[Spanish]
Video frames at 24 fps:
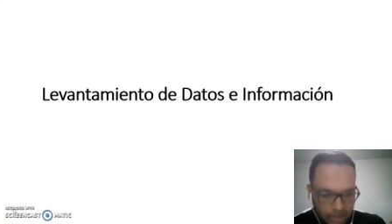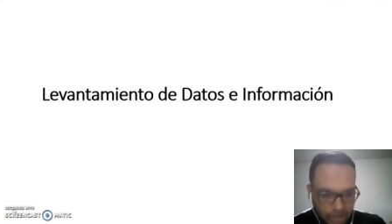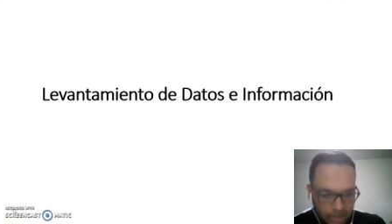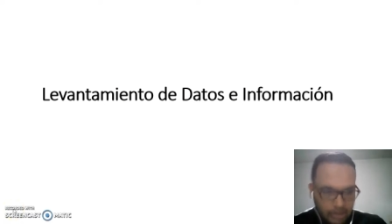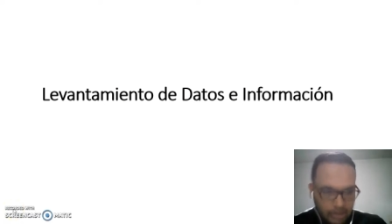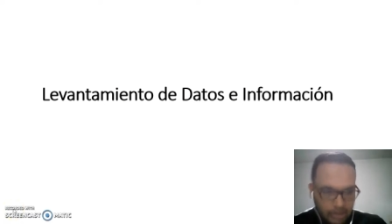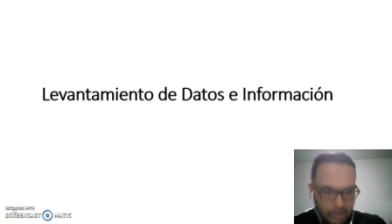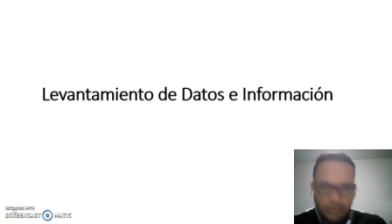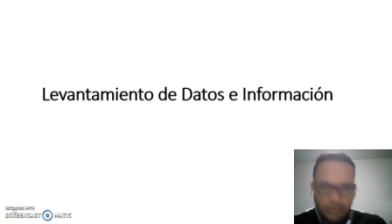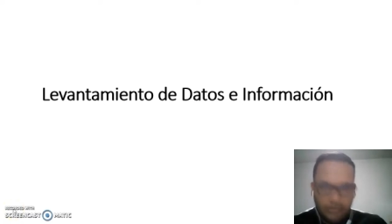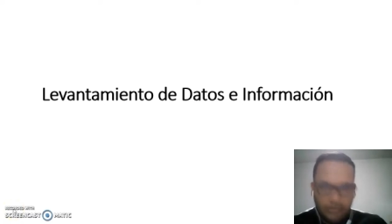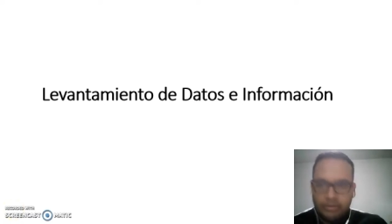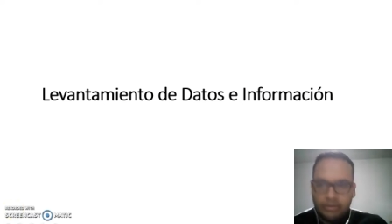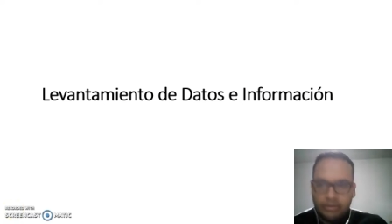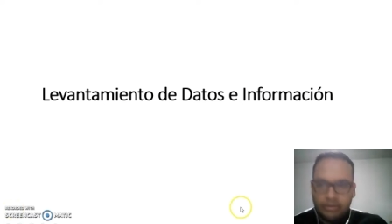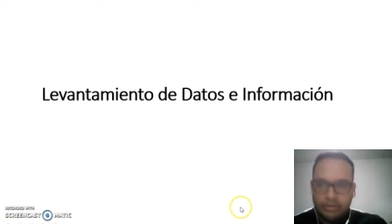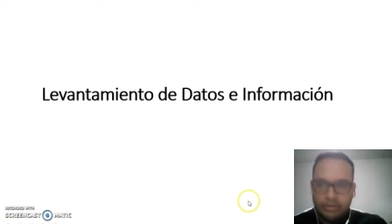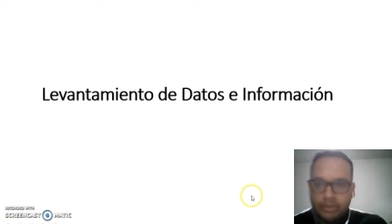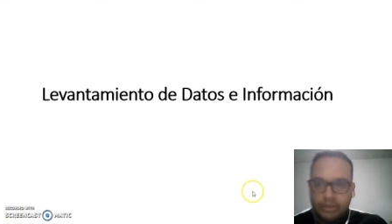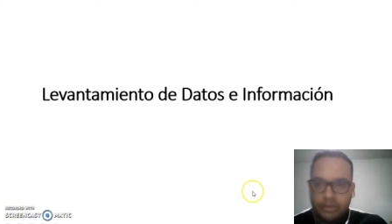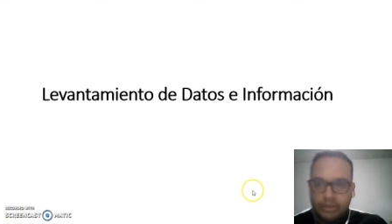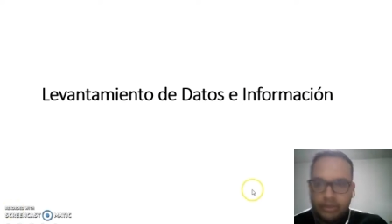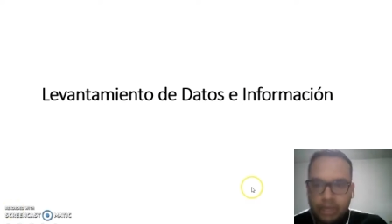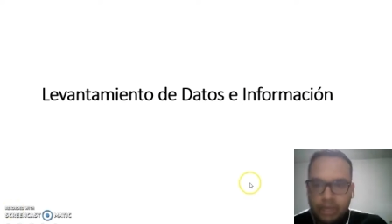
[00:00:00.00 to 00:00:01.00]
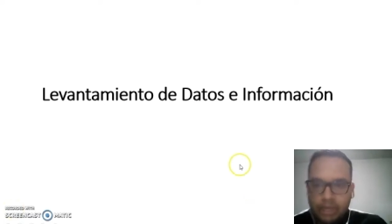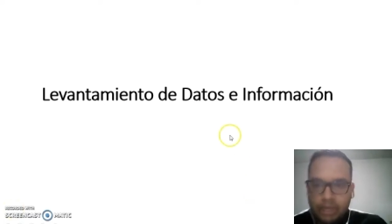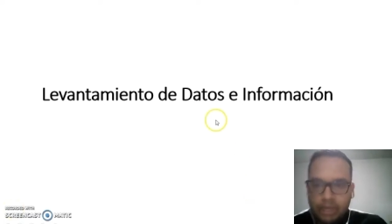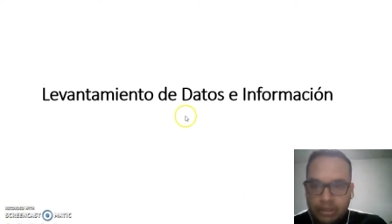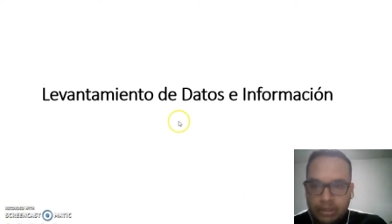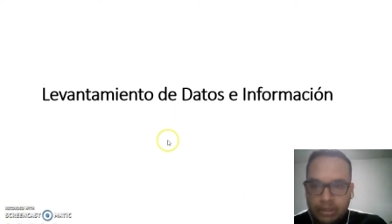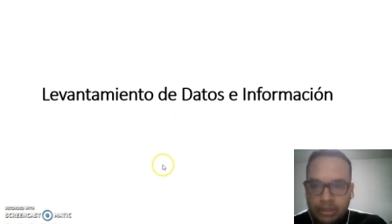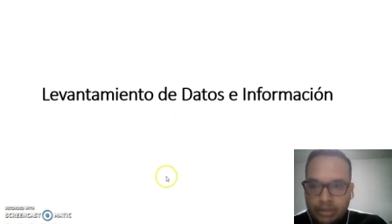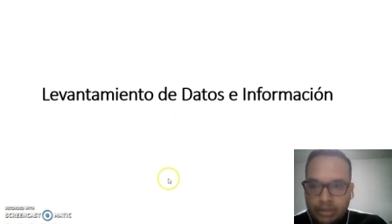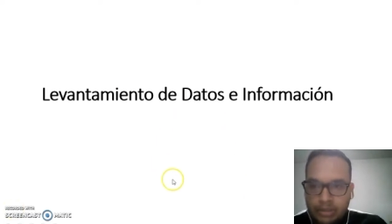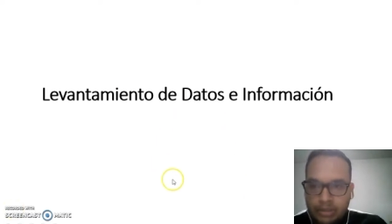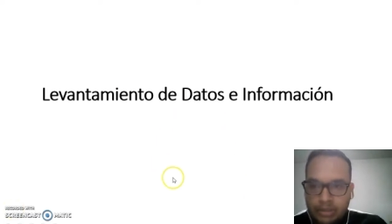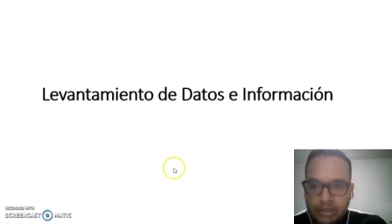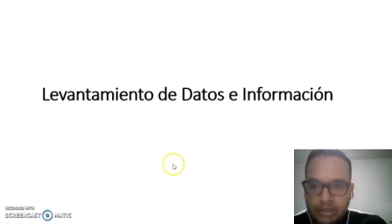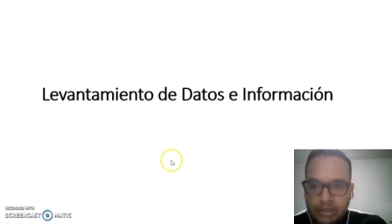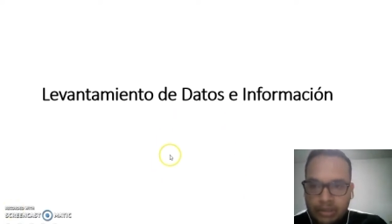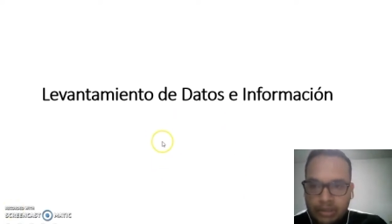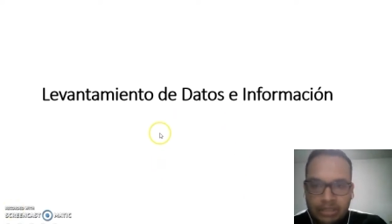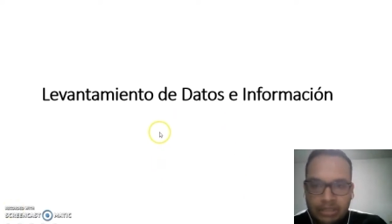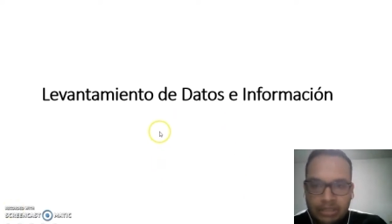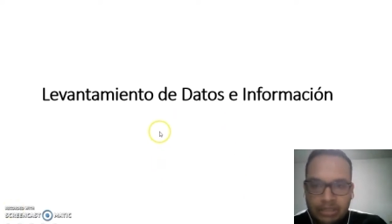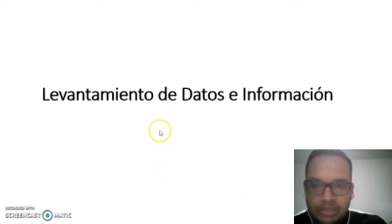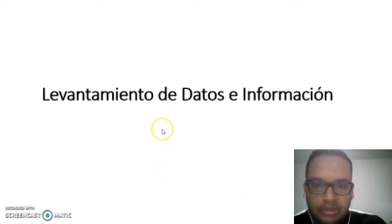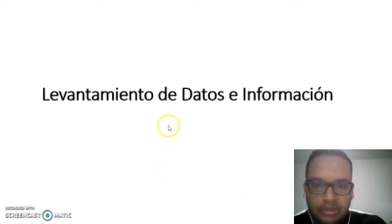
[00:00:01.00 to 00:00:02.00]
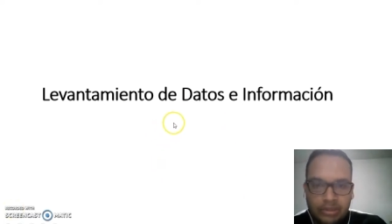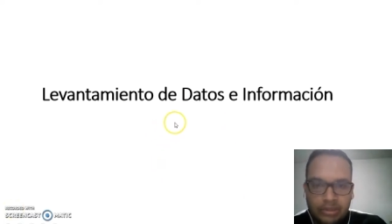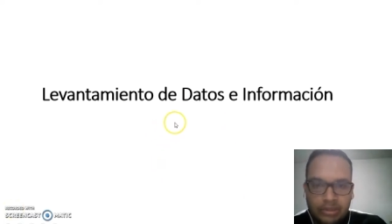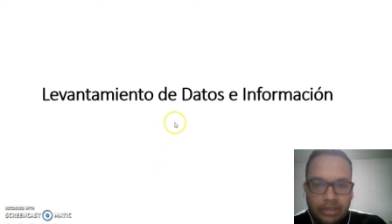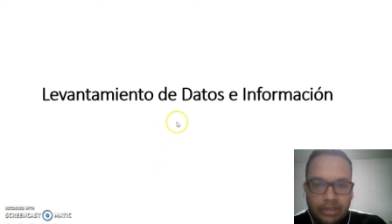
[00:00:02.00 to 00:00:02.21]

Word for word: Y bueno, me toca hablar sobre levantamiento de